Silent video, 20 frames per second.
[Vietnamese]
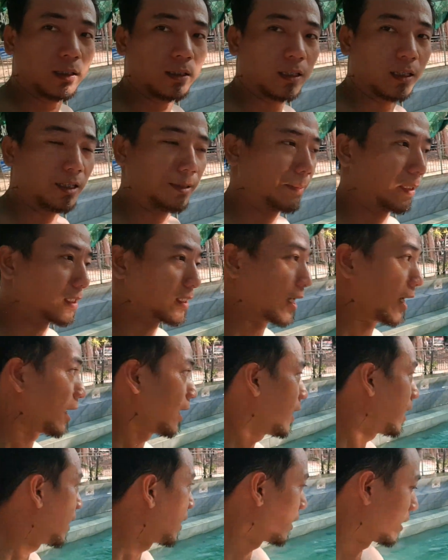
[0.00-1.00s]
Thì mình
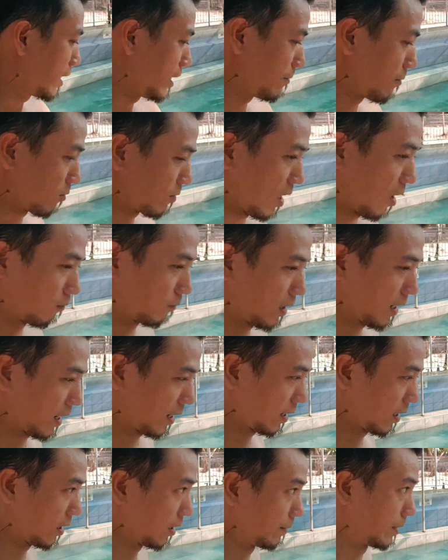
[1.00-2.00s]
sẽ đi một vòng nha,
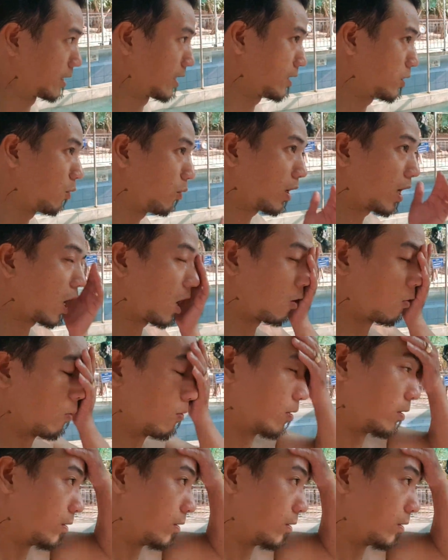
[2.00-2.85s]
rồi mình sẽ xuống cái hồ.